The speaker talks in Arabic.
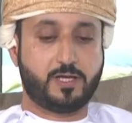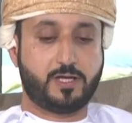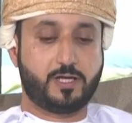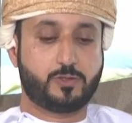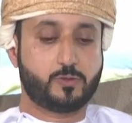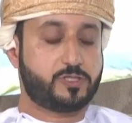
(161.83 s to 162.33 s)

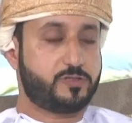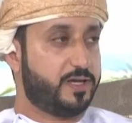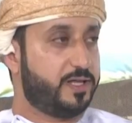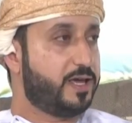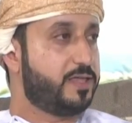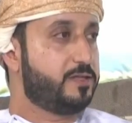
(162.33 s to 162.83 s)
آه، تشرف
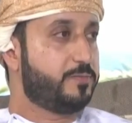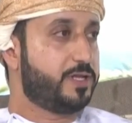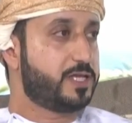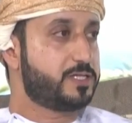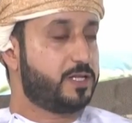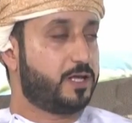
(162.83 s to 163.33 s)
على هذه
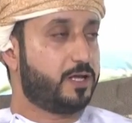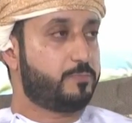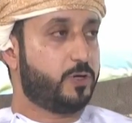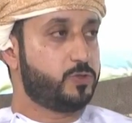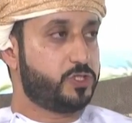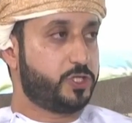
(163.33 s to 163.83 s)
المنازل
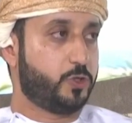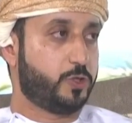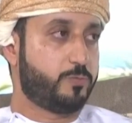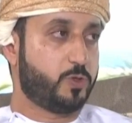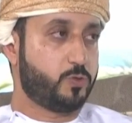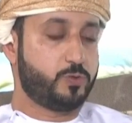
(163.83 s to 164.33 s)
24 أم
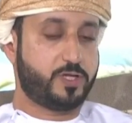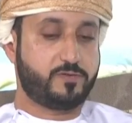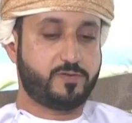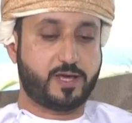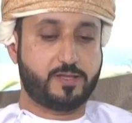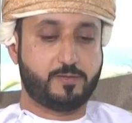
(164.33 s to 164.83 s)
موجودة
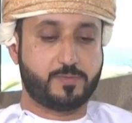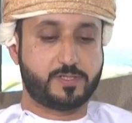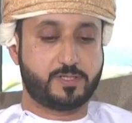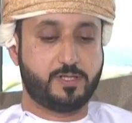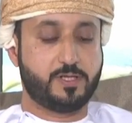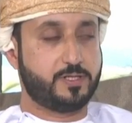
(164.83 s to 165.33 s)
في هذا
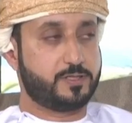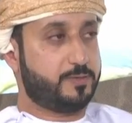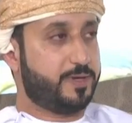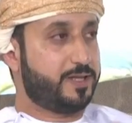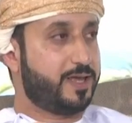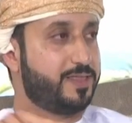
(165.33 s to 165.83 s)
المنزل
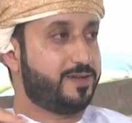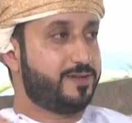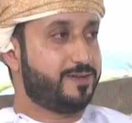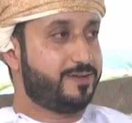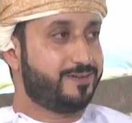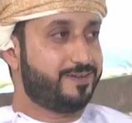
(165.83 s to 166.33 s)
طبعا هذا
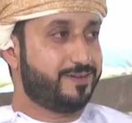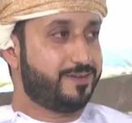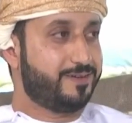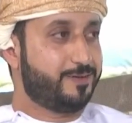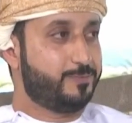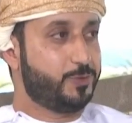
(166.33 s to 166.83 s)

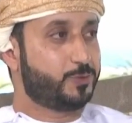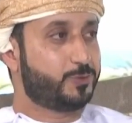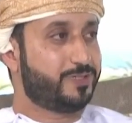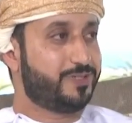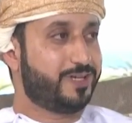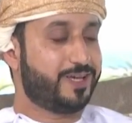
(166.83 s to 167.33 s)
البيوت
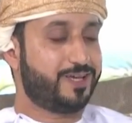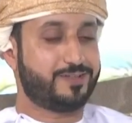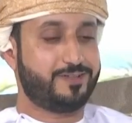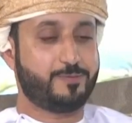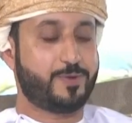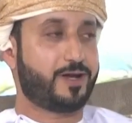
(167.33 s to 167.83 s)
كلها
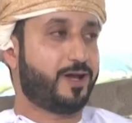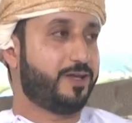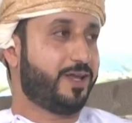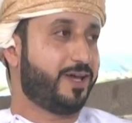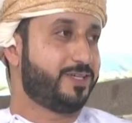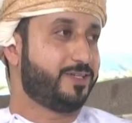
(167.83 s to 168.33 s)
عبارة
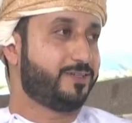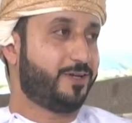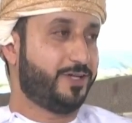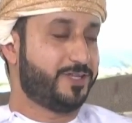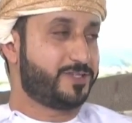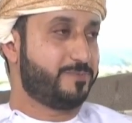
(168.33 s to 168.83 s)
عن حي
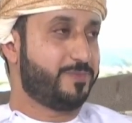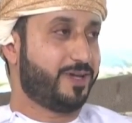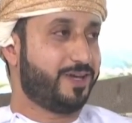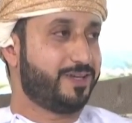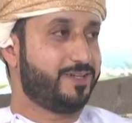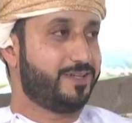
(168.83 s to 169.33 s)
احنا نسميه
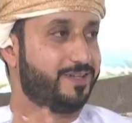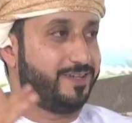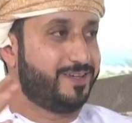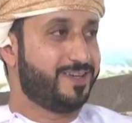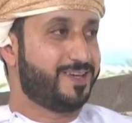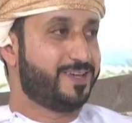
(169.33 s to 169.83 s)
حي
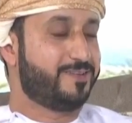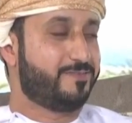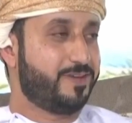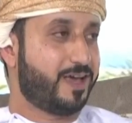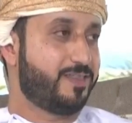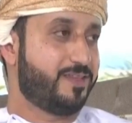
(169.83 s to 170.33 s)

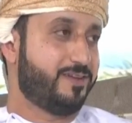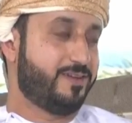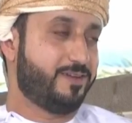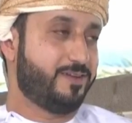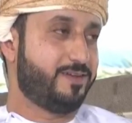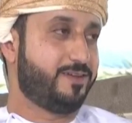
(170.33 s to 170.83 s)
في هذا
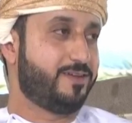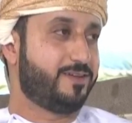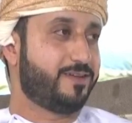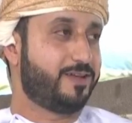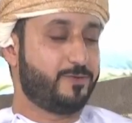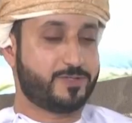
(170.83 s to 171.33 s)

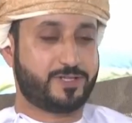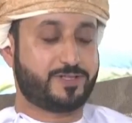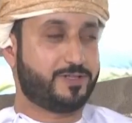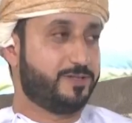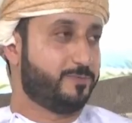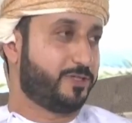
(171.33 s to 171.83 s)
الوسط
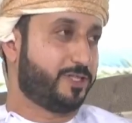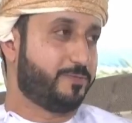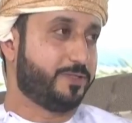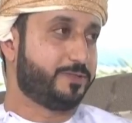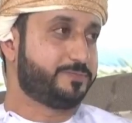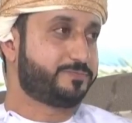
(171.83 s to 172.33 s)

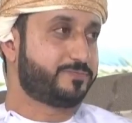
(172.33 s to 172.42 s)
المجتمعي